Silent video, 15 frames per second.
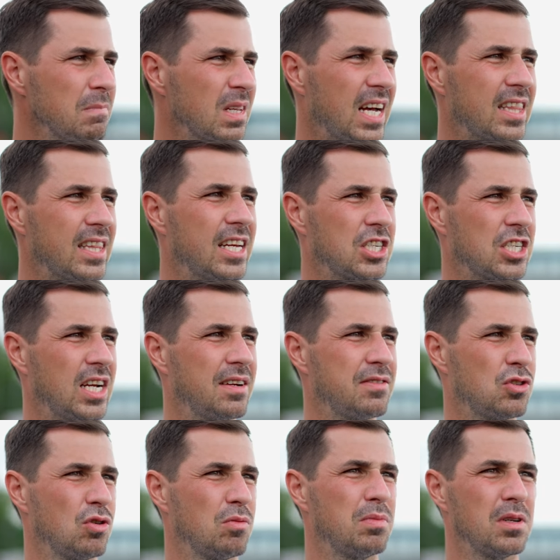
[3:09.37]
от ножа,
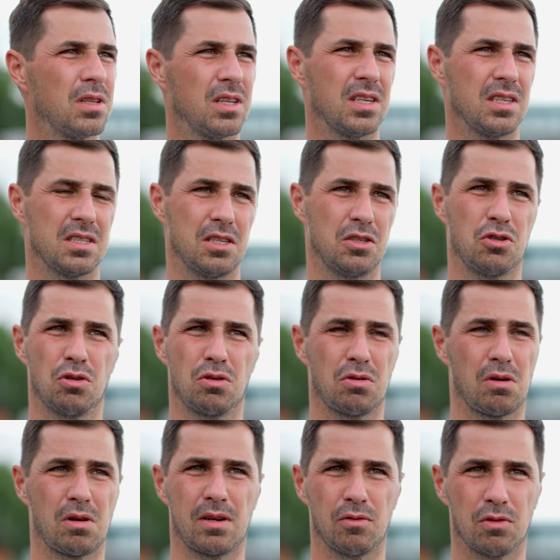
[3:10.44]
все было за счет
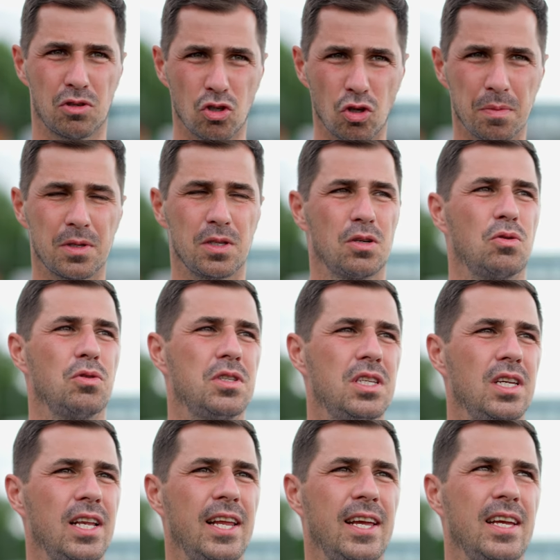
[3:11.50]
только вот собственных
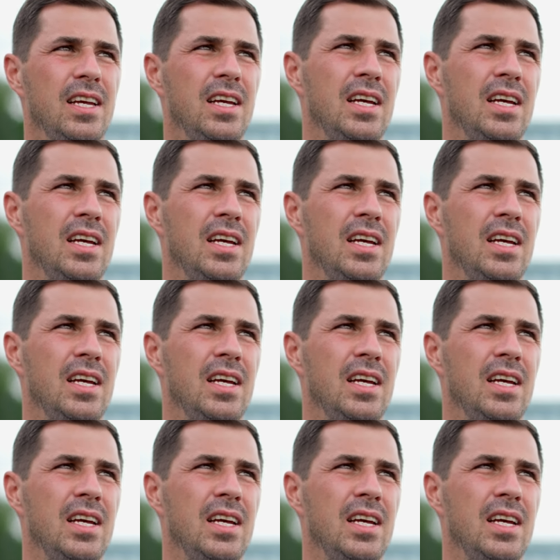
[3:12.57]
усилий.